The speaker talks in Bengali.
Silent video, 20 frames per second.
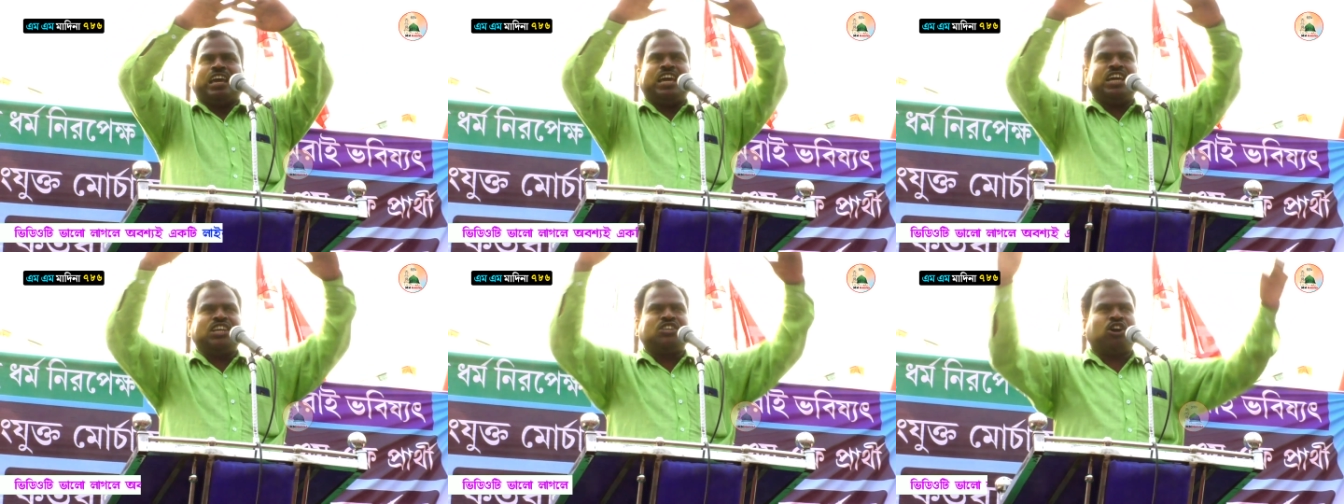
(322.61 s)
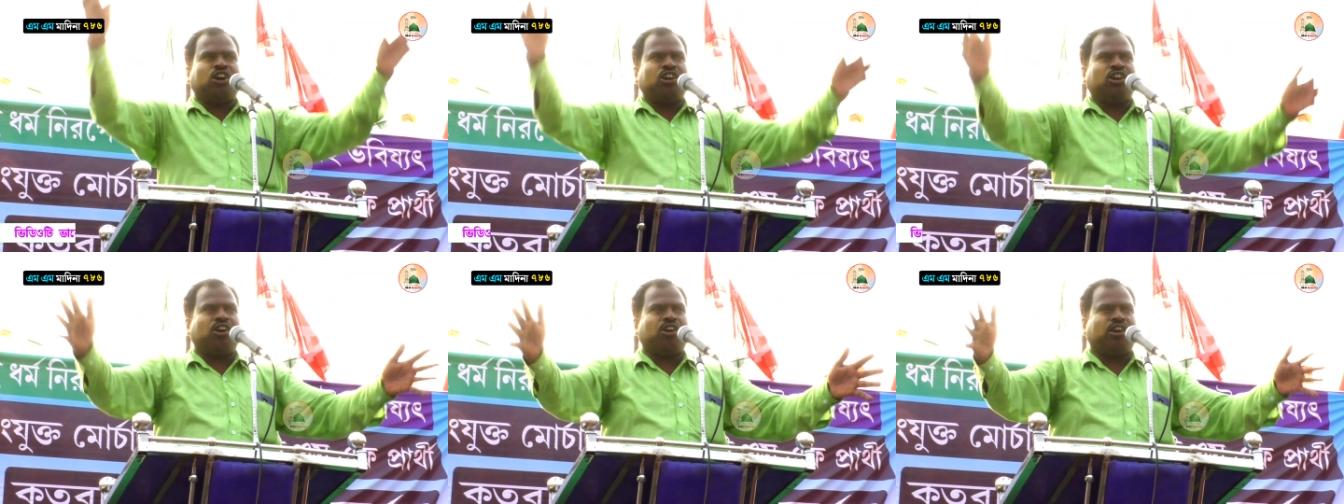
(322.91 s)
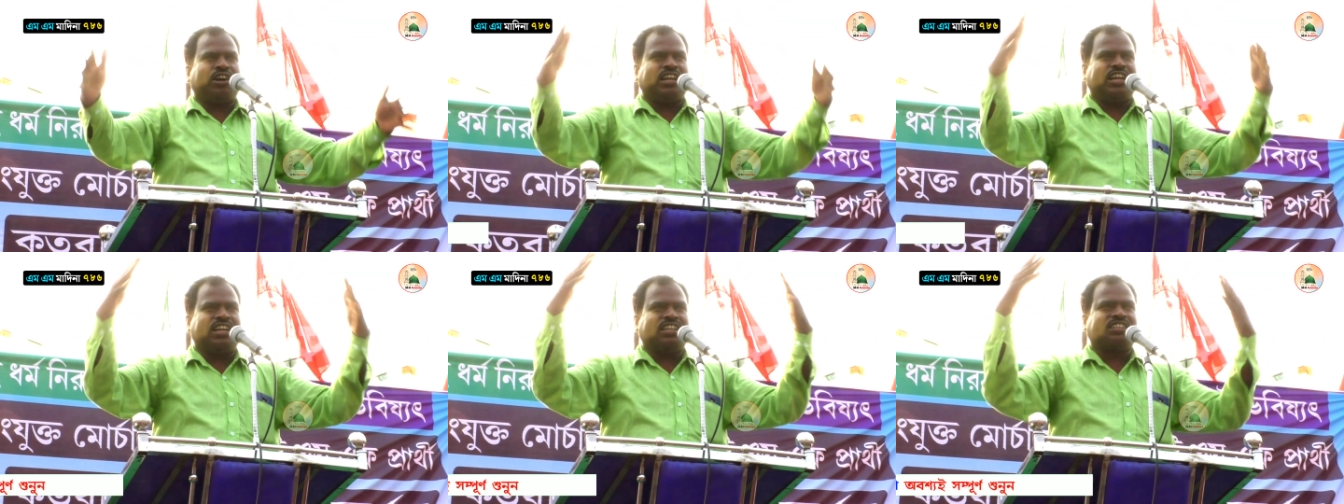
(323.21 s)
এই
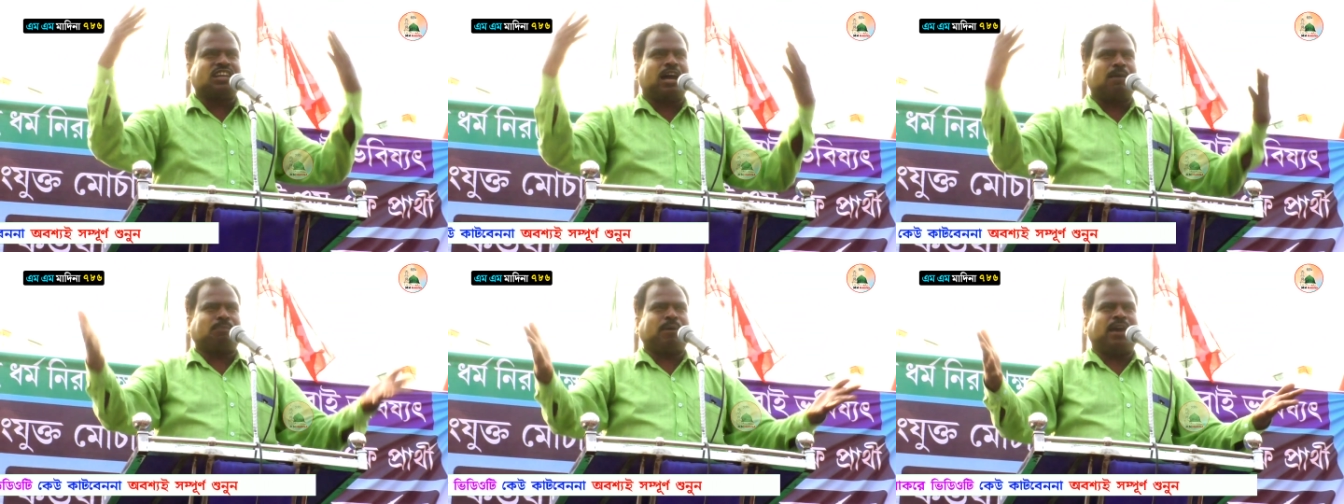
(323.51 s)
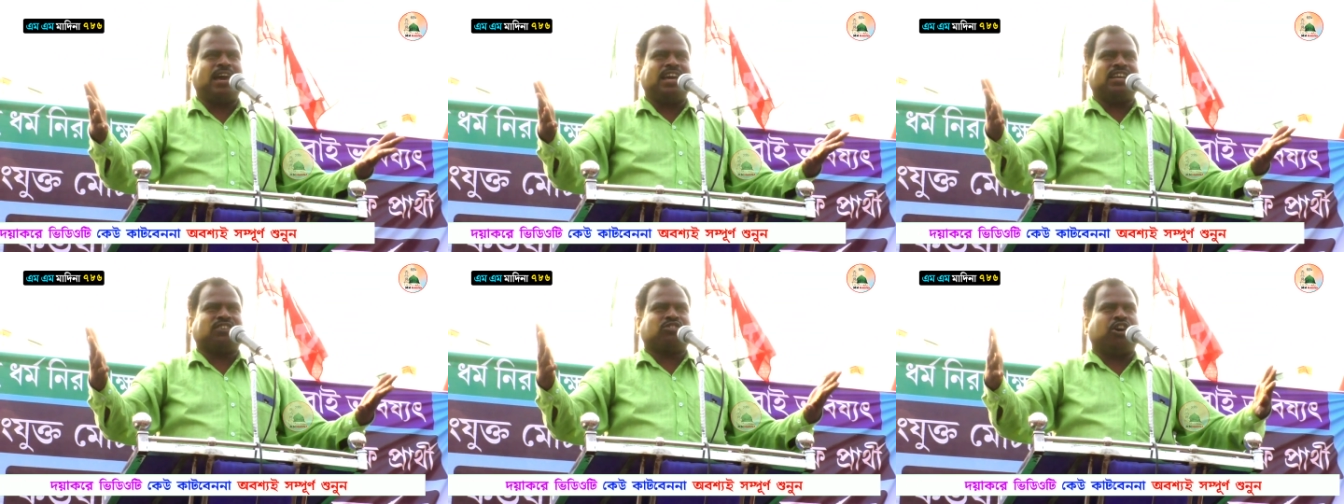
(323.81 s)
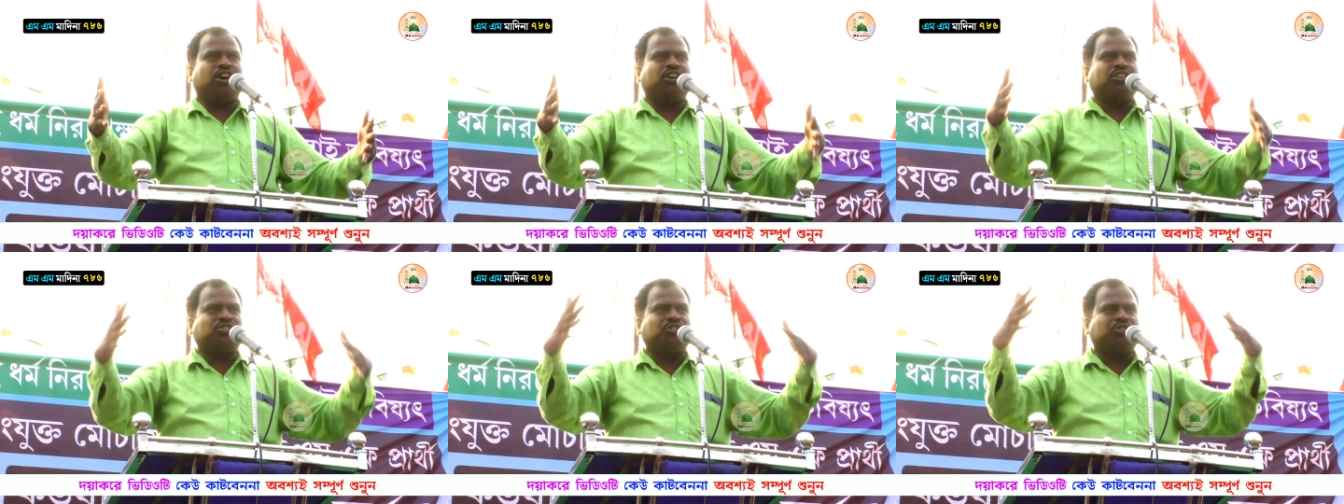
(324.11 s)
জনগণের চাপে
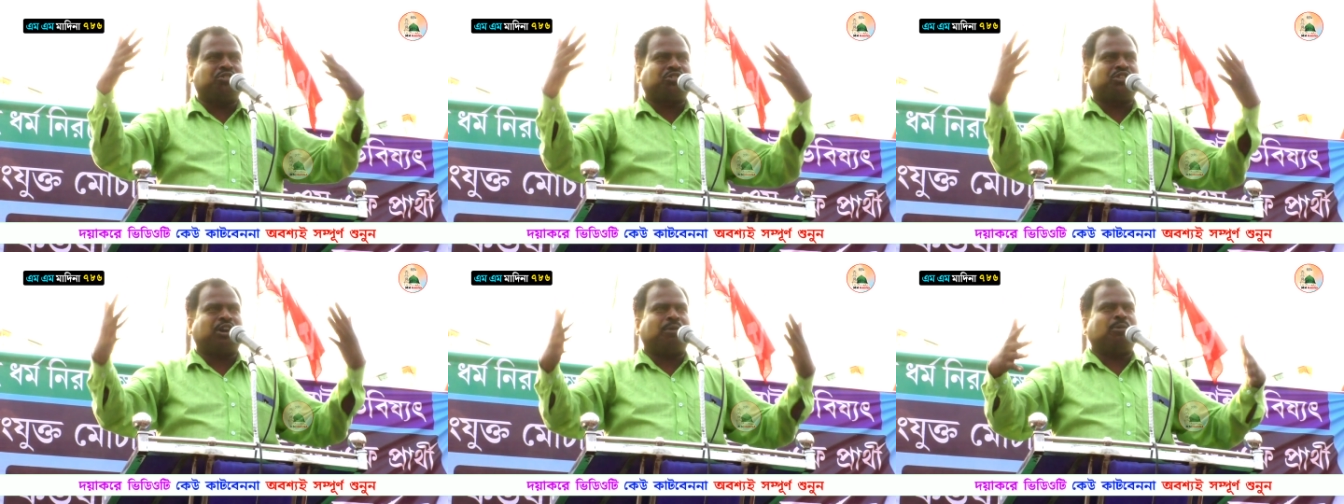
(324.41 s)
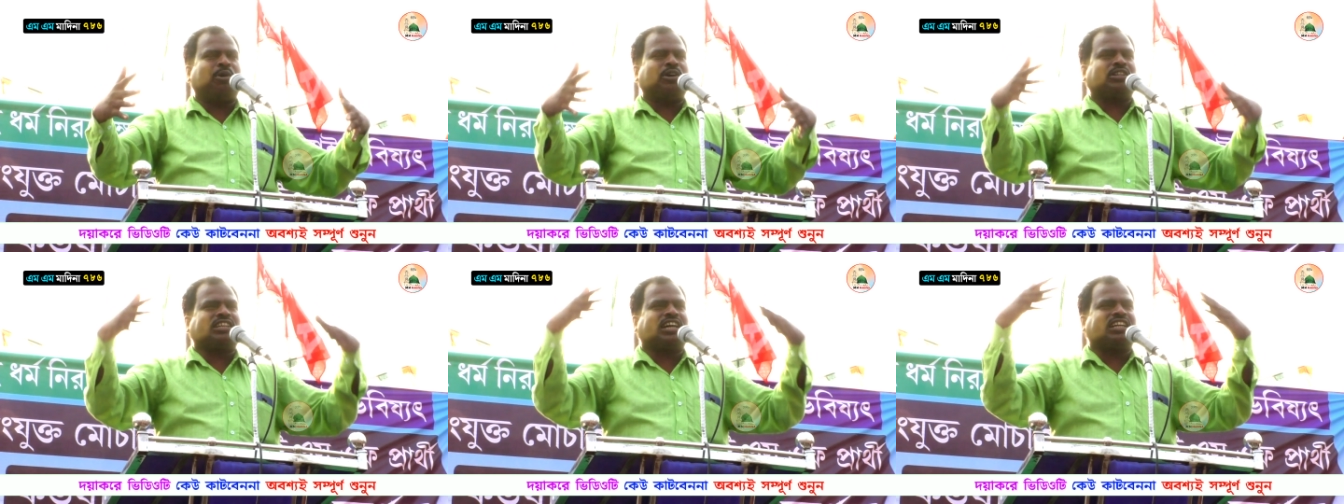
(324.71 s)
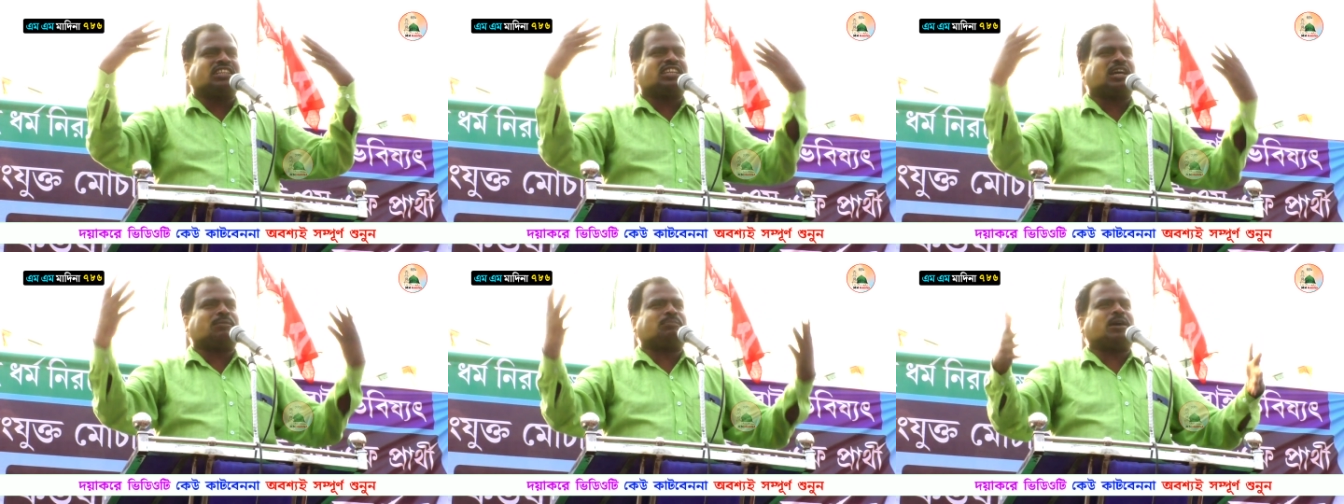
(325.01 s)
সংযুক্ত
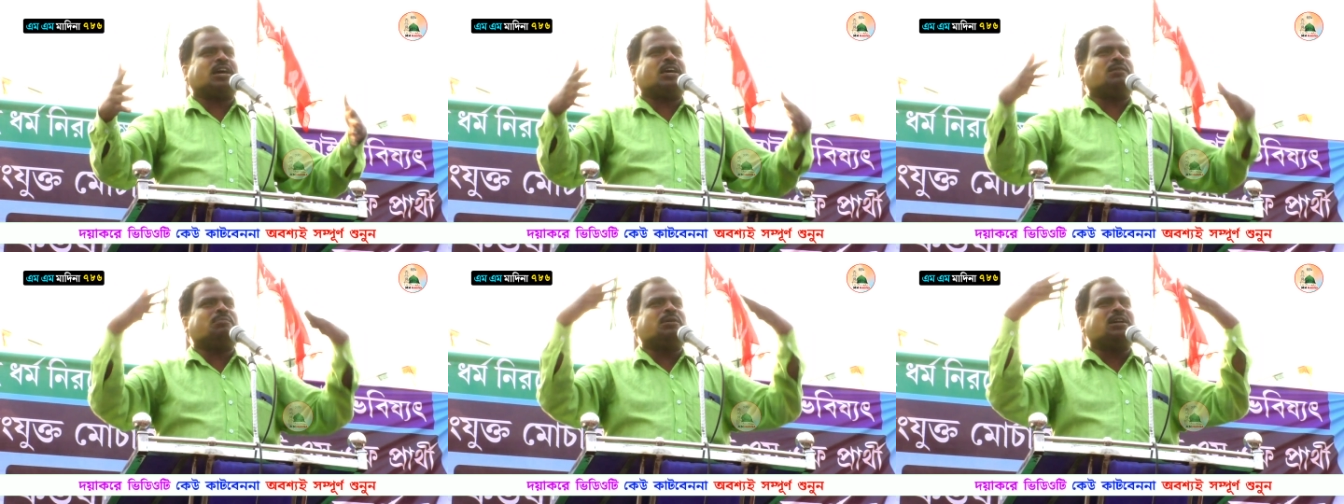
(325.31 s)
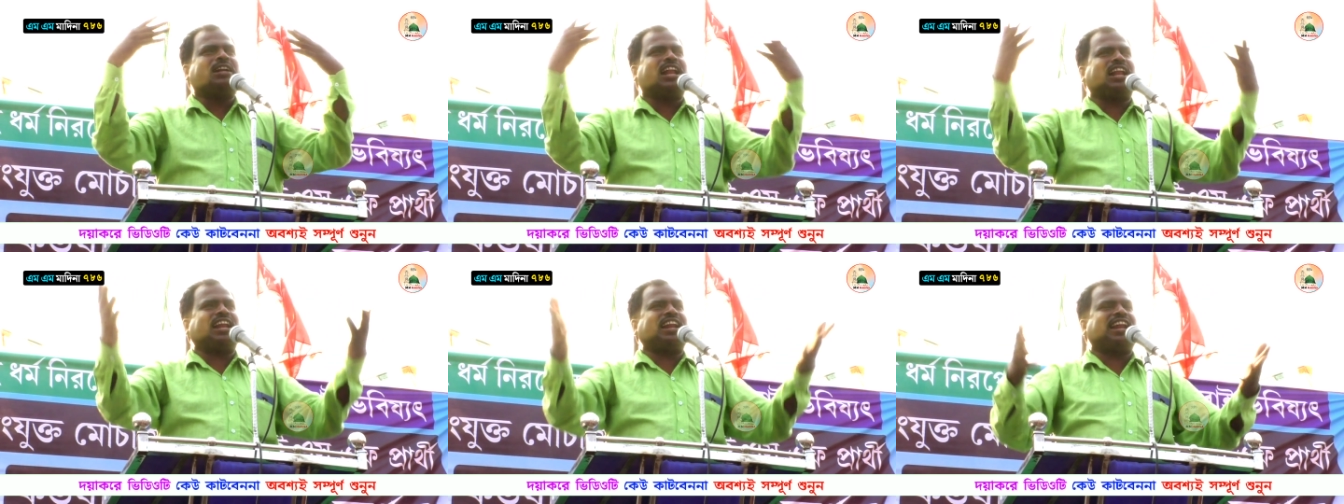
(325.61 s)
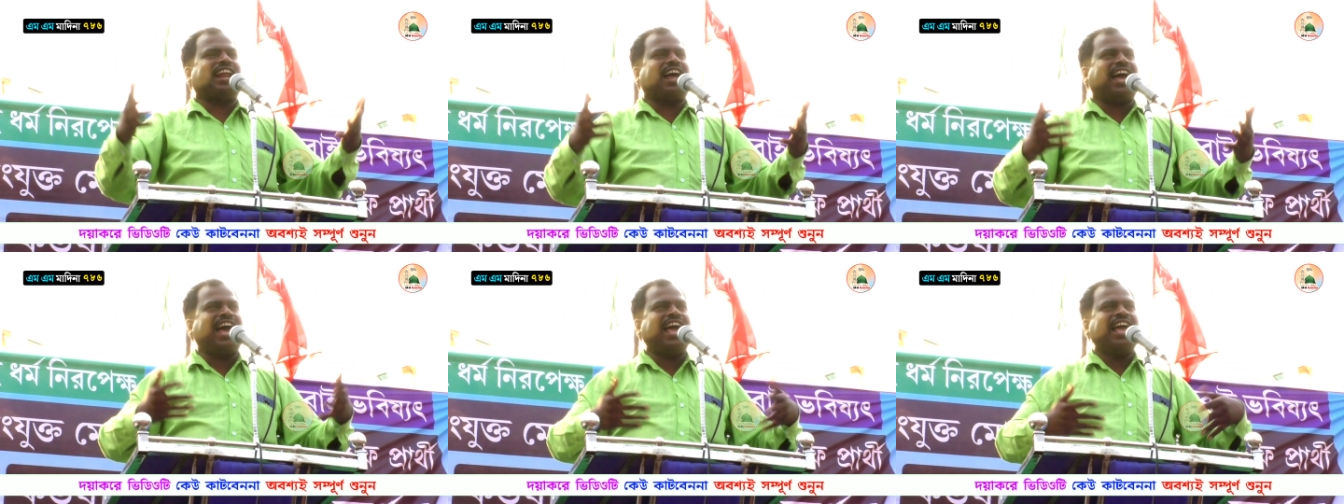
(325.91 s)
মোর্চার চাপে এই
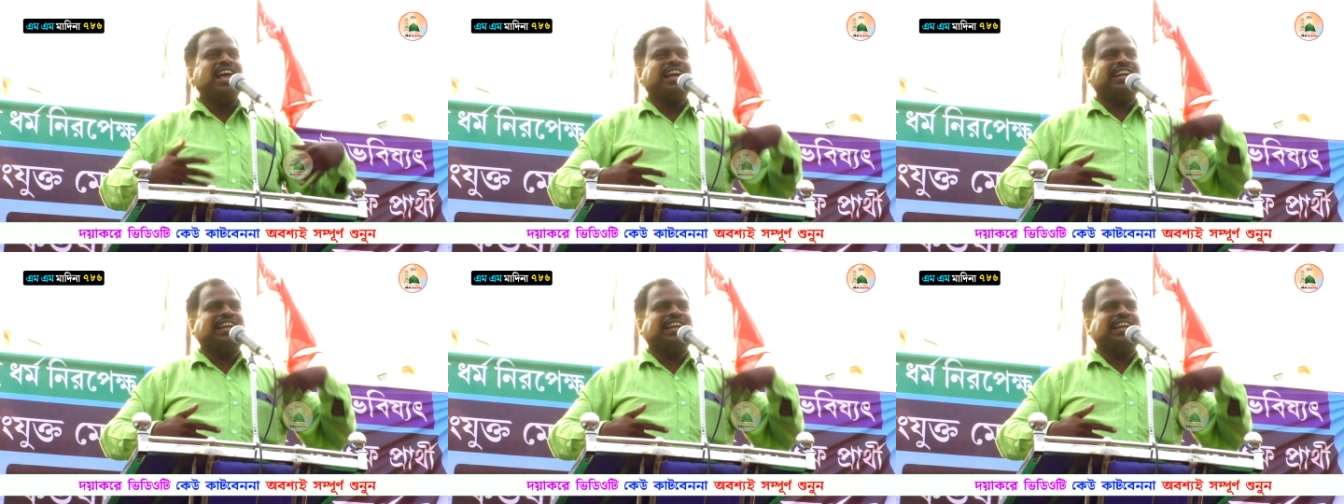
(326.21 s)
বিড়ালরা